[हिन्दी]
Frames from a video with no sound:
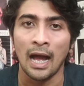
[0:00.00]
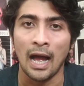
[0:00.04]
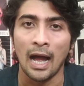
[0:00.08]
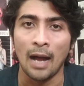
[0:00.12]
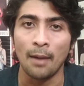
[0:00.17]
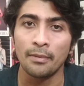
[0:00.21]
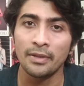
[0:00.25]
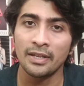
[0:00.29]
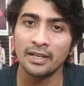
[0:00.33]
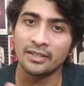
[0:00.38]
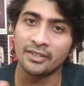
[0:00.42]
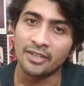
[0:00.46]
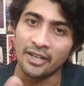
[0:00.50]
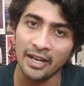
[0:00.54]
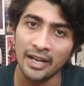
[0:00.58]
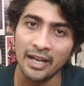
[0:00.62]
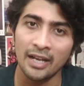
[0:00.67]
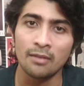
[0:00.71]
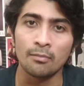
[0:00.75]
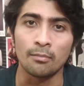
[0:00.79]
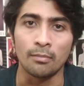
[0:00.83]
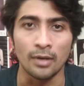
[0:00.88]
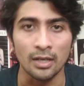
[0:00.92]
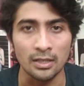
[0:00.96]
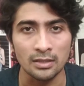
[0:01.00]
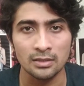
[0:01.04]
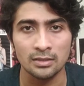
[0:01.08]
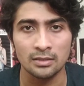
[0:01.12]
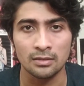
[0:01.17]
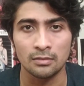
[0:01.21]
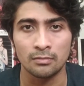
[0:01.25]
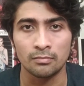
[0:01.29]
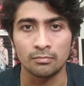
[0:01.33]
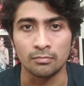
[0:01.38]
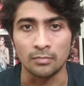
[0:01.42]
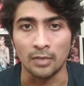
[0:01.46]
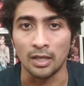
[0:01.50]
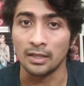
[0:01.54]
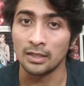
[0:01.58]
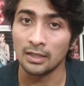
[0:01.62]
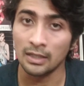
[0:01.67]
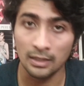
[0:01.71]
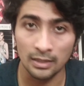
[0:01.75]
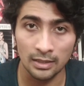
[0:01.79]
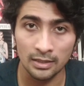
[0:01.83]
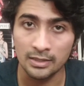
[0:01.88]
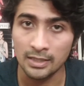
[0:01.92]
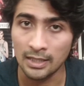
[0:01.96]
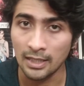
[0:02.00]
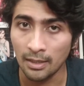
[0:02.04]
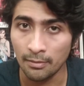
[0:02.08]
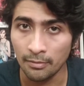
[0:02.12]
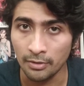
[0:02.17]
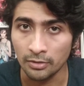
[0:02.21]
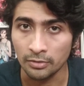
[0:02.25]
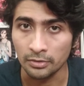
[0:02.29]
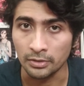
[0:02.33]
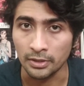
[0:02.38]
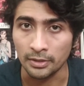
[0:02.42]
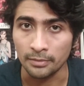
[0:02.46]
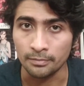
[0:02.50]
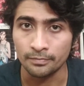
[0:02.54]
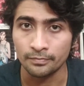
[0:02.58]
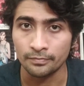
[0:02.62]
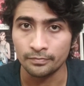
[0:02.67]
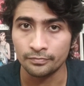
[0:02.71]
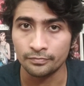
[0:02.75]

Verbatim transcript: अब ये ट्रेन बस अलग अलग जगह में होते हैं